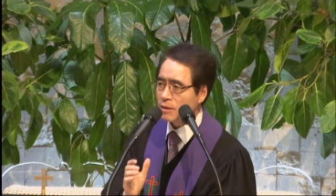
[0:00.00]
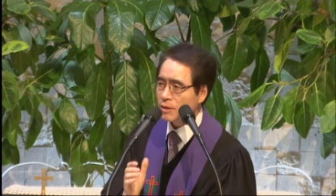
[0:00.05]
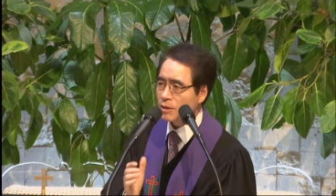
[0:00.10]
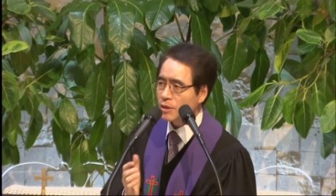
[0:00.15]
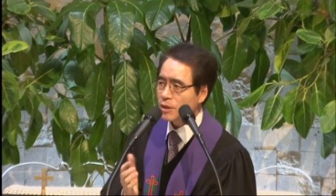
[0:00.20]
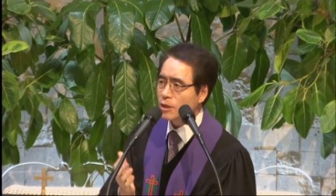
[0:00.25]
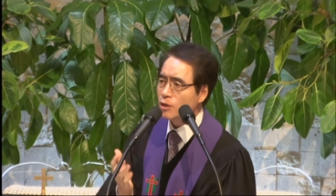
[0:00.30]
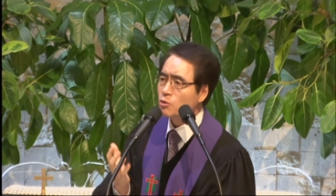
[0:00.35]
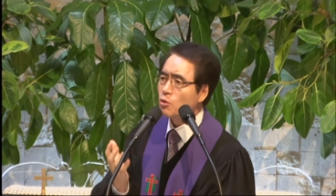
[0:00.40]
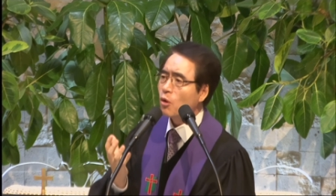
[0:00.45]

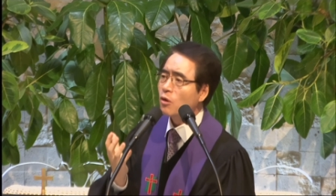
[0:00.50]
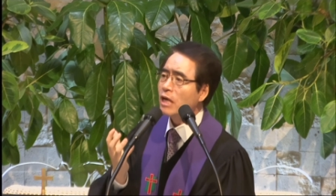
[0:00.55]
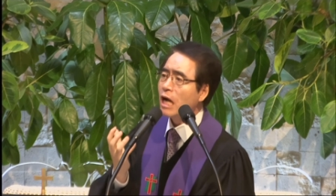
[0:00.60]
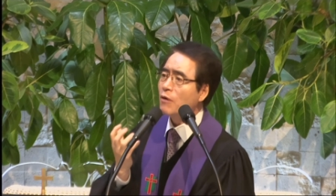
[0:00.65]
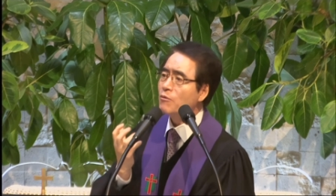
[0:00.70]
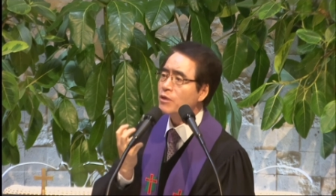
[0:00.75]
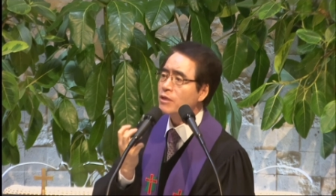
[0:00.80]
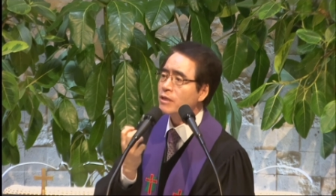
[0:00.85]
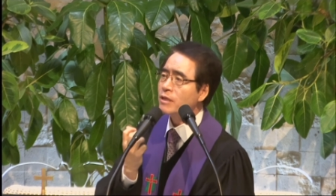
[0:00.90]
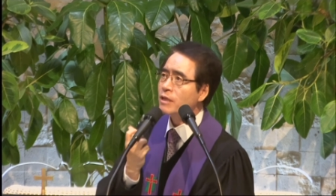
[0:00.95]
이
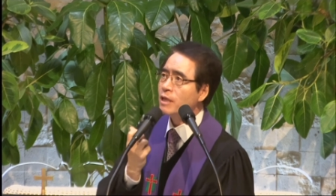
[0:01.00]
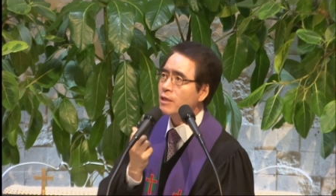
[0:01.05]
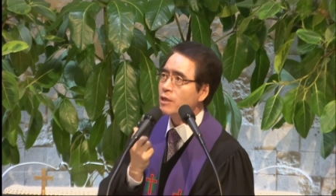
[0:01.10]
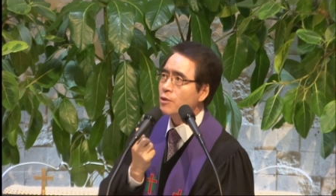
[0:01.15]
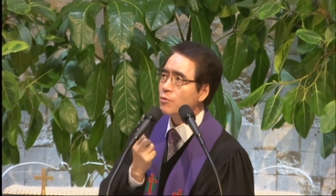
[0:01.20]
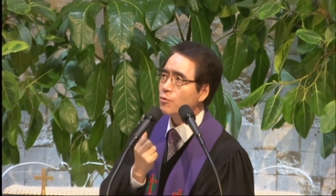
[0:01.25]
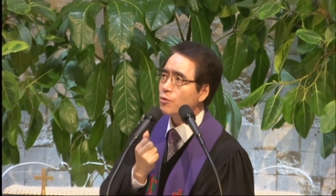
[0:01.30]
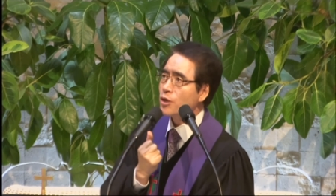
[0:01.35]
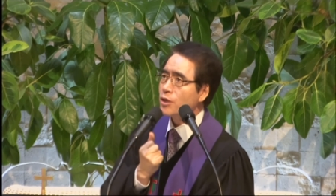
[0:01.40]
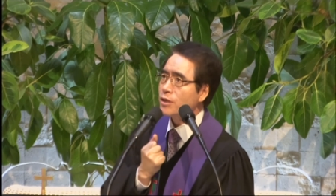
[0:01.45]
놀라운
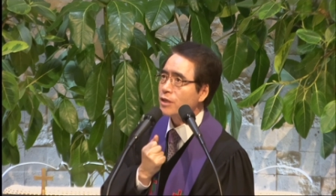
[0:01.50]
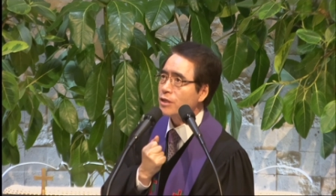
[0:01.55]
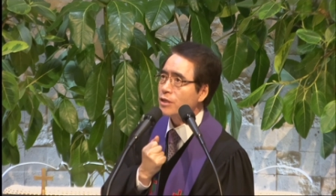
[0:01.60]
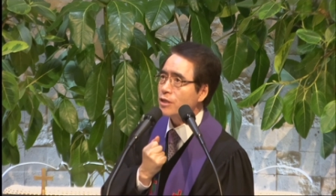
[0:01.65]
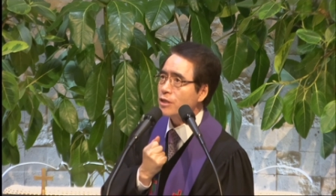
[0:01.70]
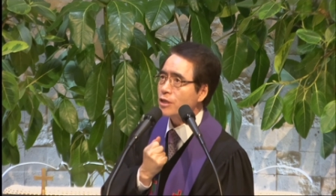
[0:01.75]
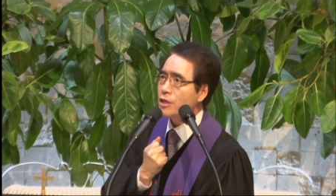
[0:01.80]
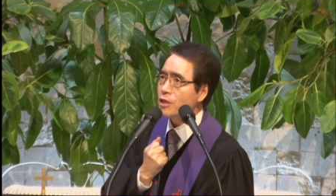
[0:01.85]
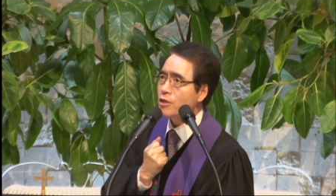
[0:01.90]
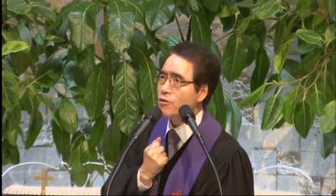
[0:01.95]
우리는
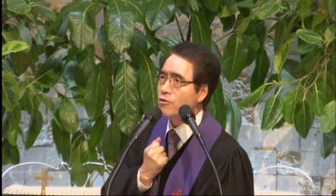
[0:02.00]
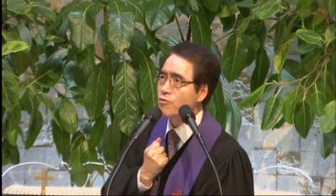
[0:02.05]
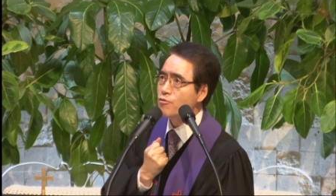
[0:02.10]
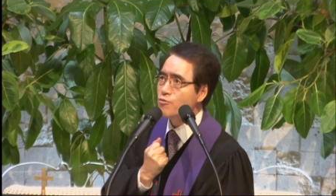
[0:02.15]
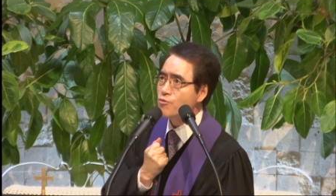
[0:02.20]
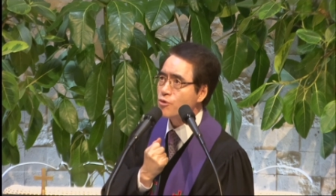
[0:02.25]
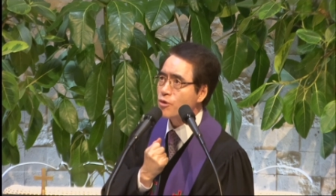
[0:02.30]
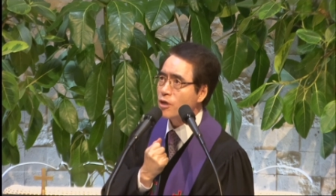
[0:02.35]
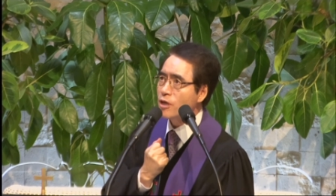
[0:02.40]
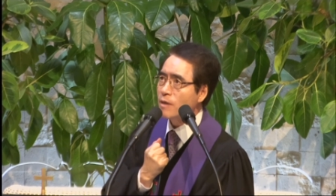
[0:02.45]

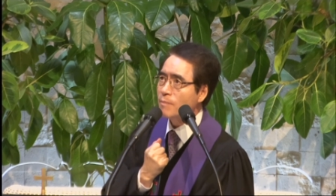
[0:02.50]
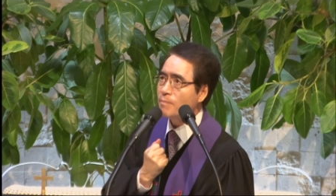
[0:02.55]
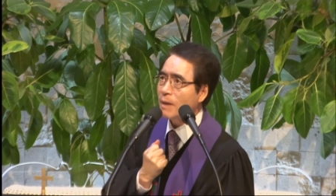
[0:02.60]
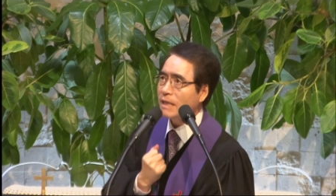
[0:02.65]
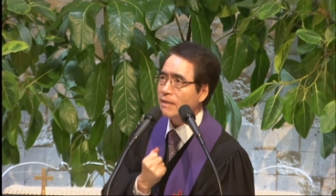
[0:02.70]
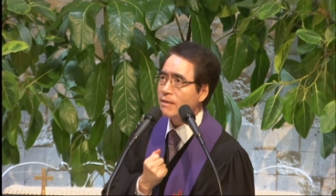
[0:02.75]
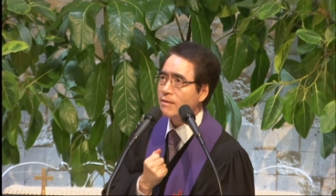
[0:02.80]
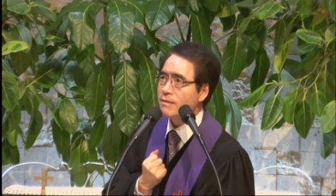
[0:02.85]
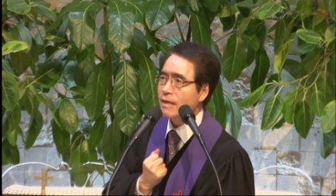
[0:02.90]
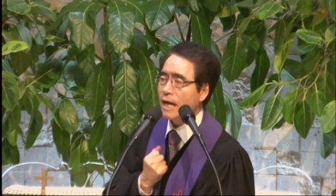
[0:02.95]
이국휼을
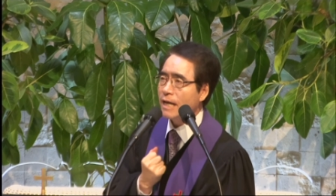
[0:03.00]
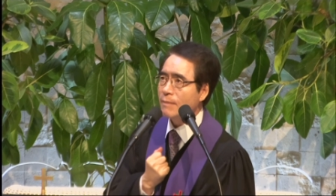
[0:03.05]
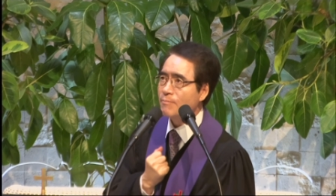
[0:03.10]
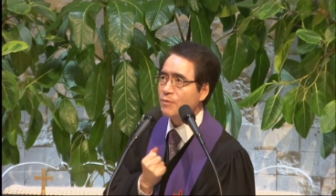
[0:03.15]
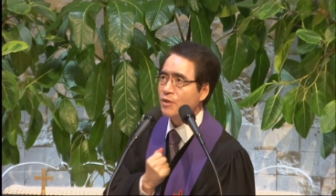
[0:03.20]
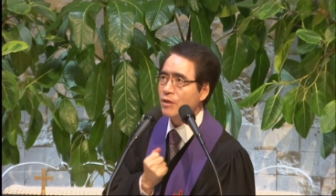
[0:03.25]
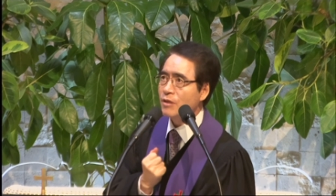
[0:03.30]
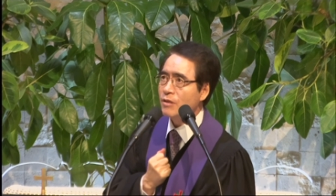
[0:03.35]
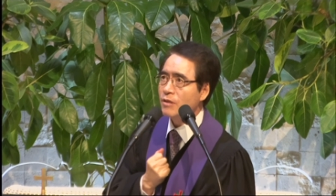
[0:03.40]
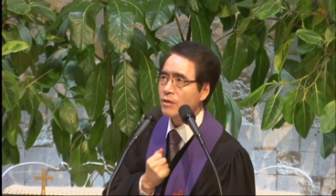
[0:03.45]
받은
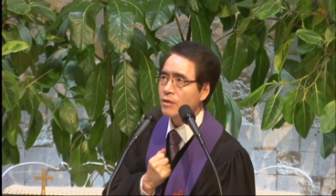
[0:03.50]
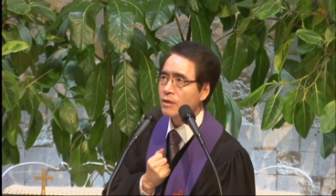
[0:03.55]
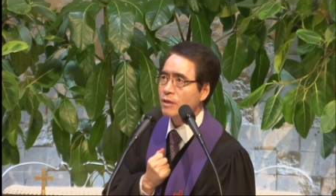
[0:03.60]
사람들